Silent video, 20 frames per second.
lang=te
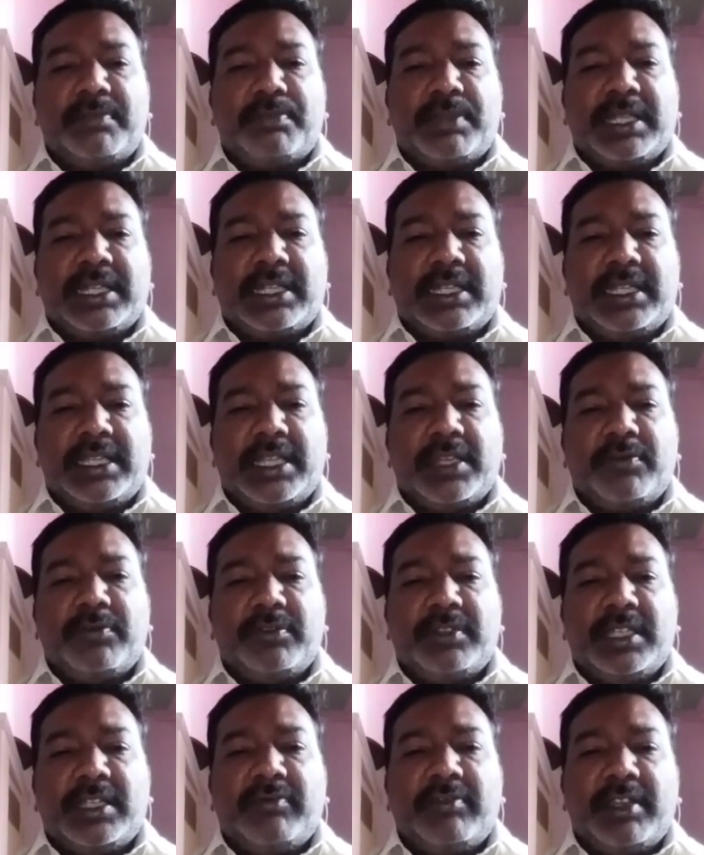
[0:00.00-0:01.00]
ప్రక్రియ
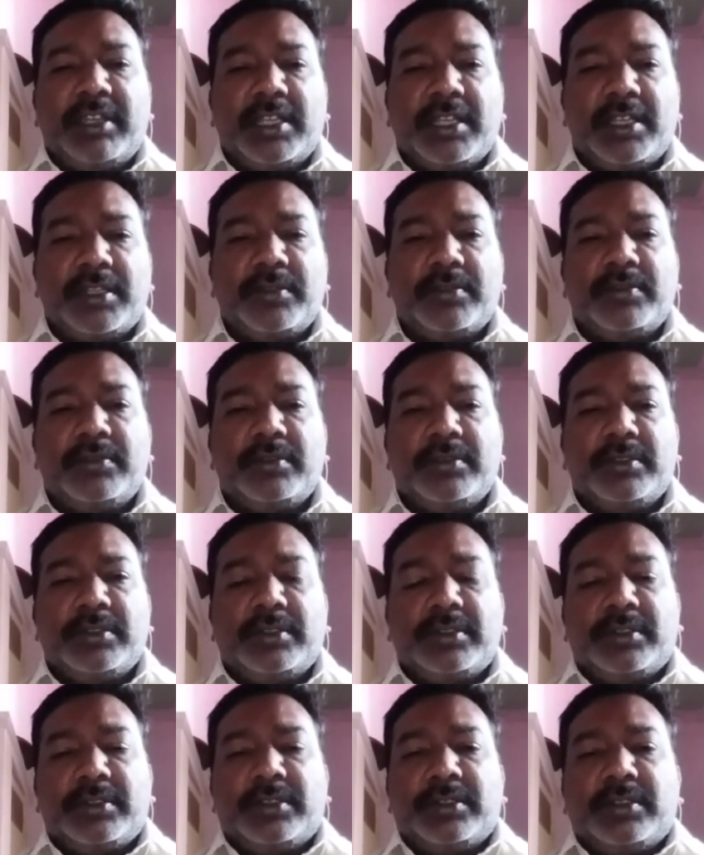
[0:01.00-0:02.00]
ఉందని విన్నాను
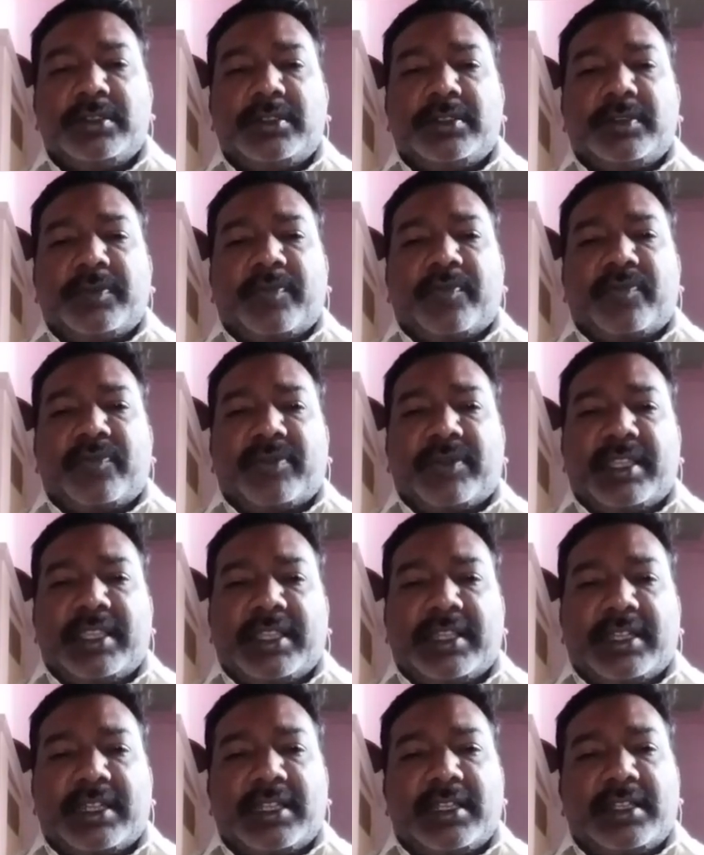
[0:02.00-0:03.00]

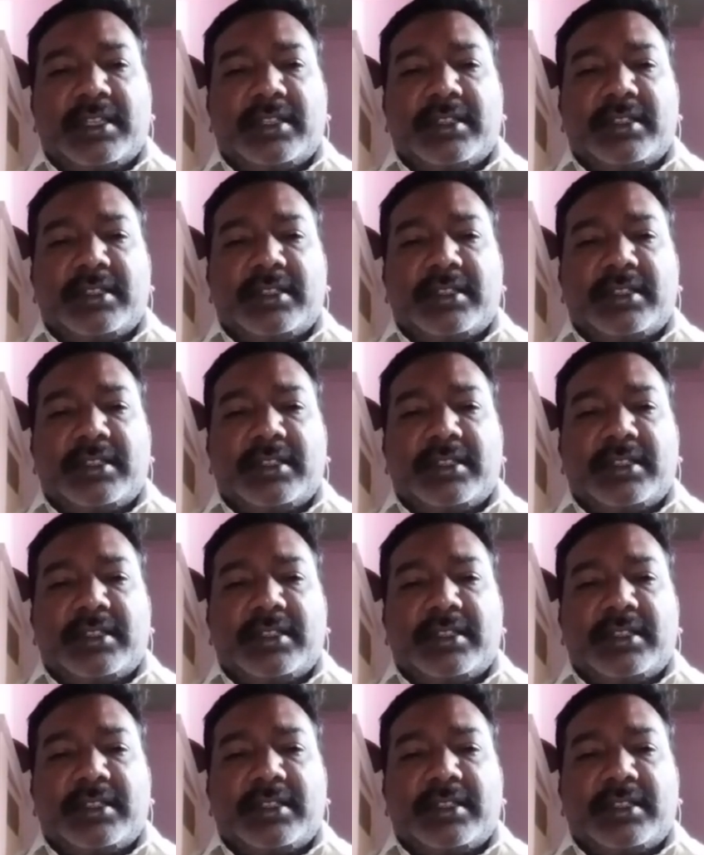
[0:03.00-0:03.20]
ఇక్కడ